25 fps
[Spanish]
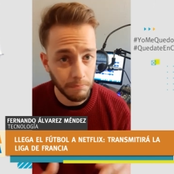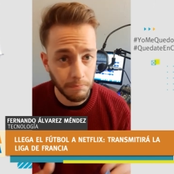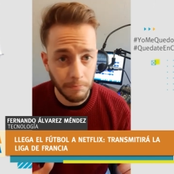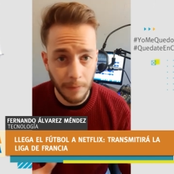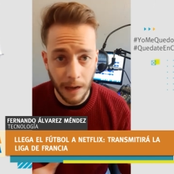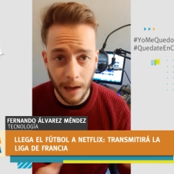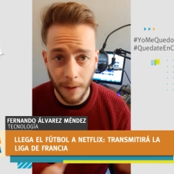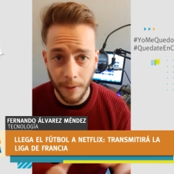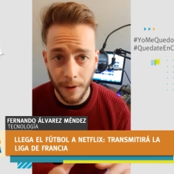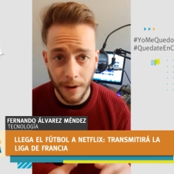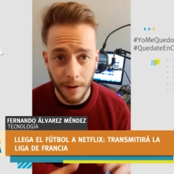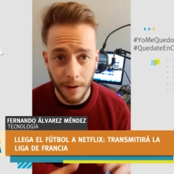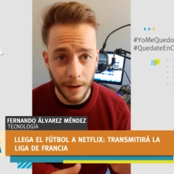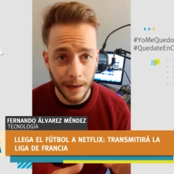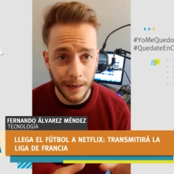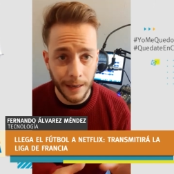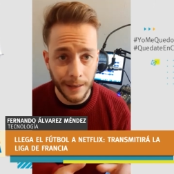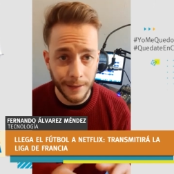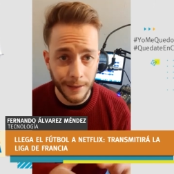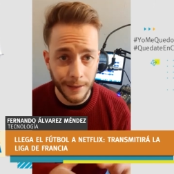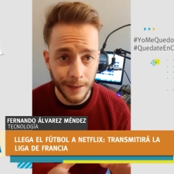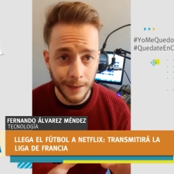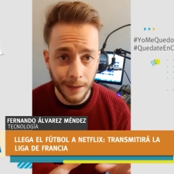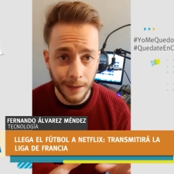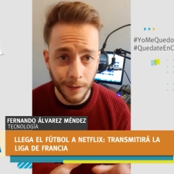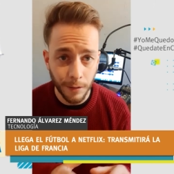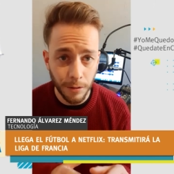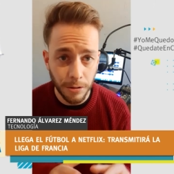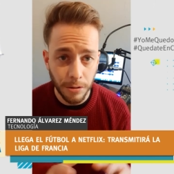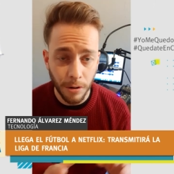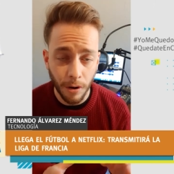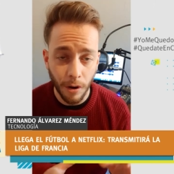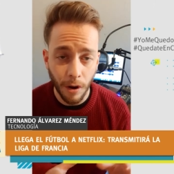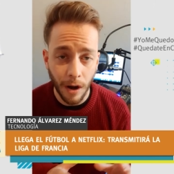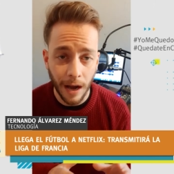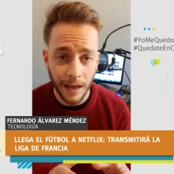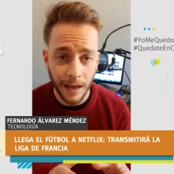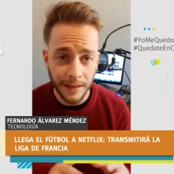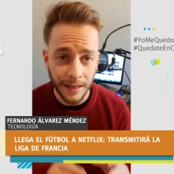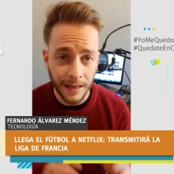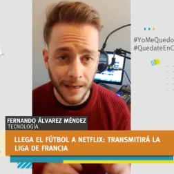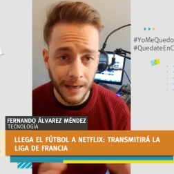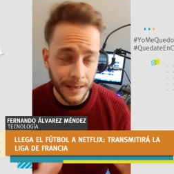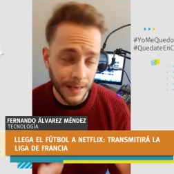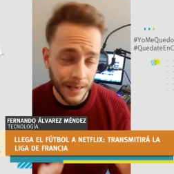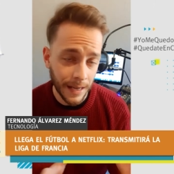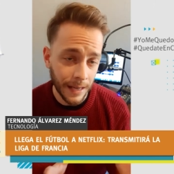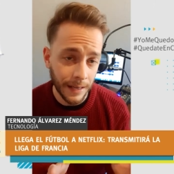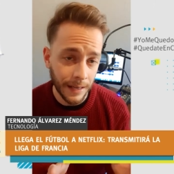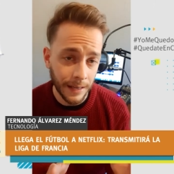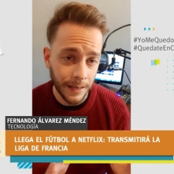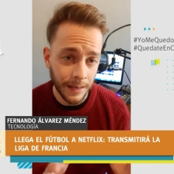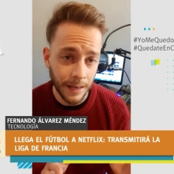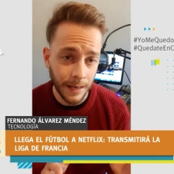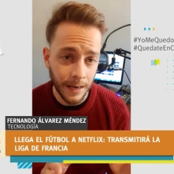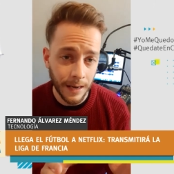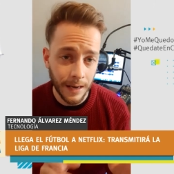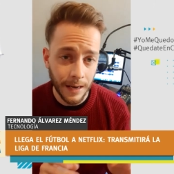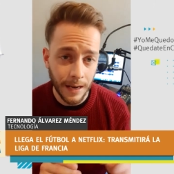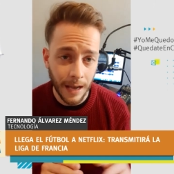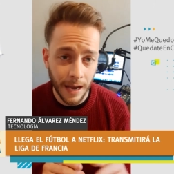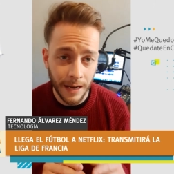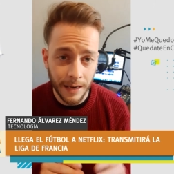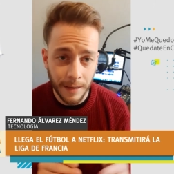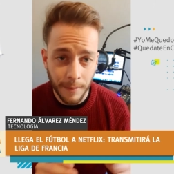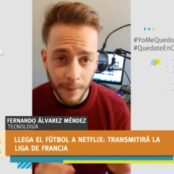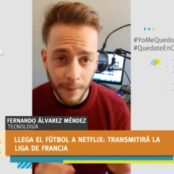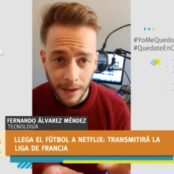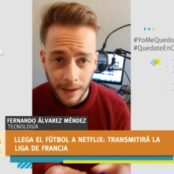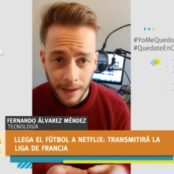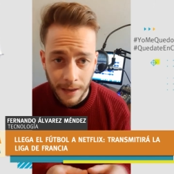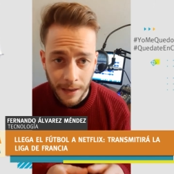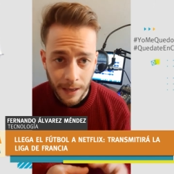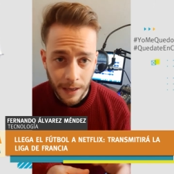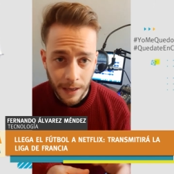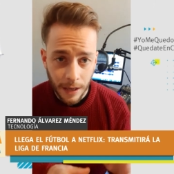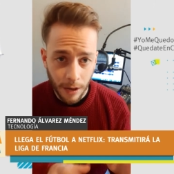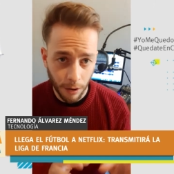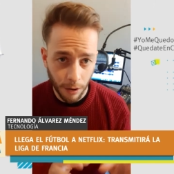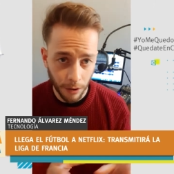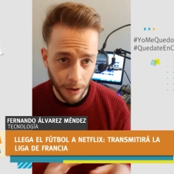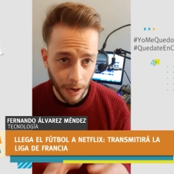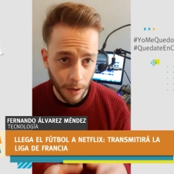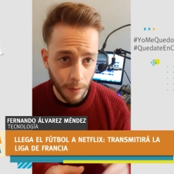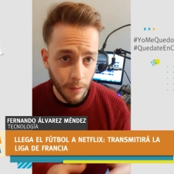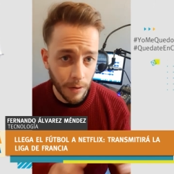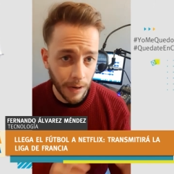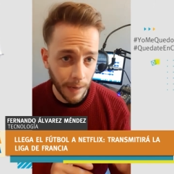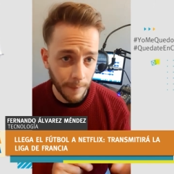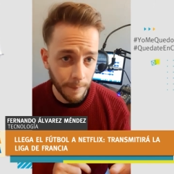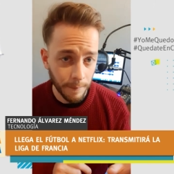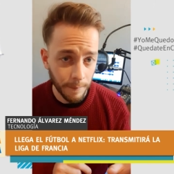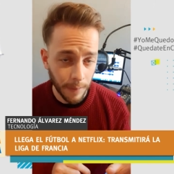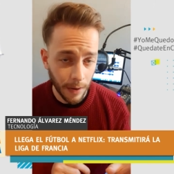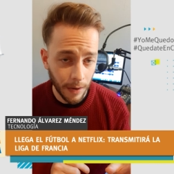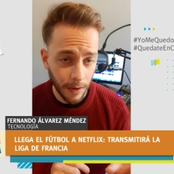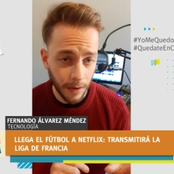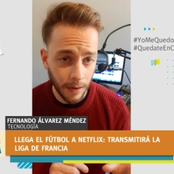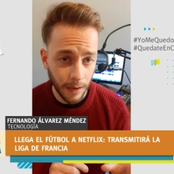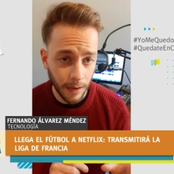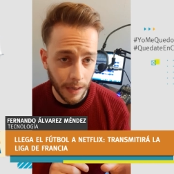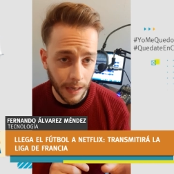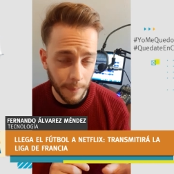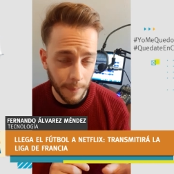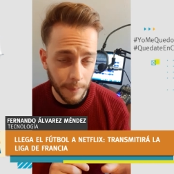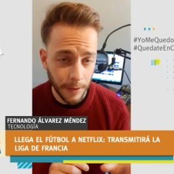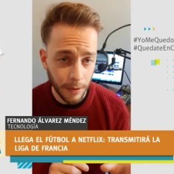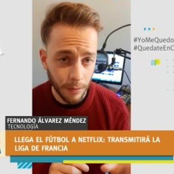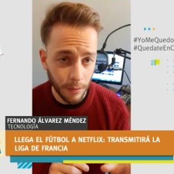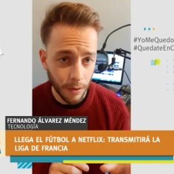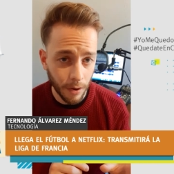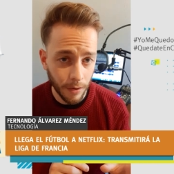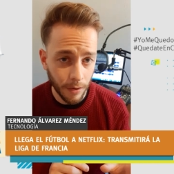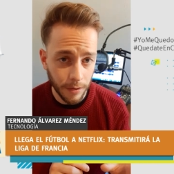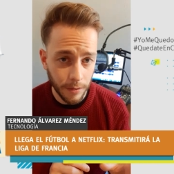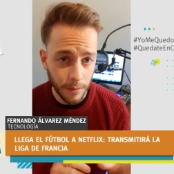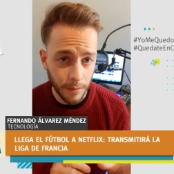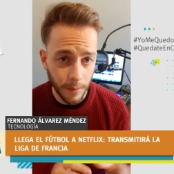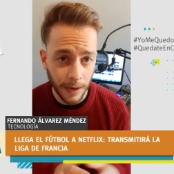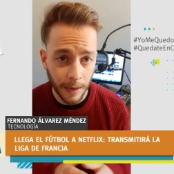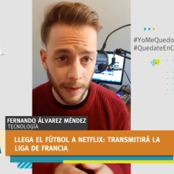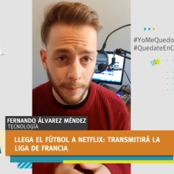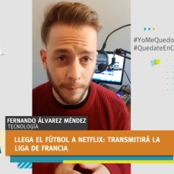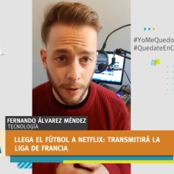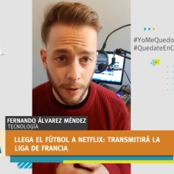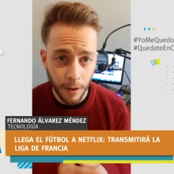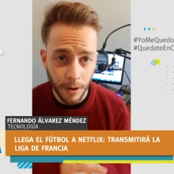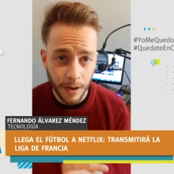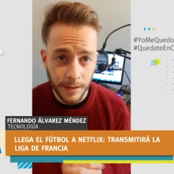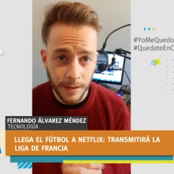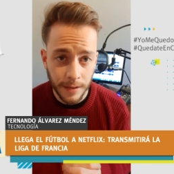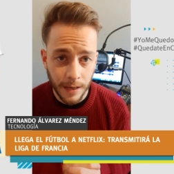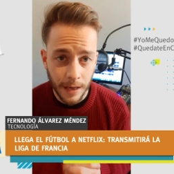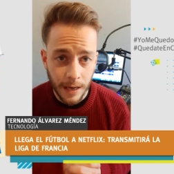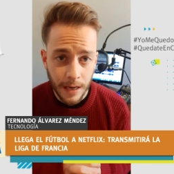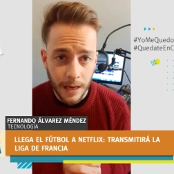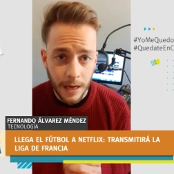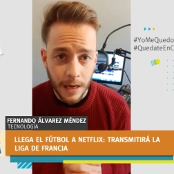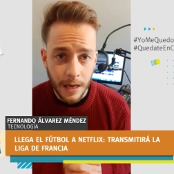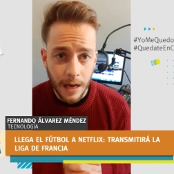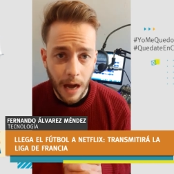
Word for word: a ver, incluso hasta el, en, el anime, con algún eh, capítulo de Supercampeones,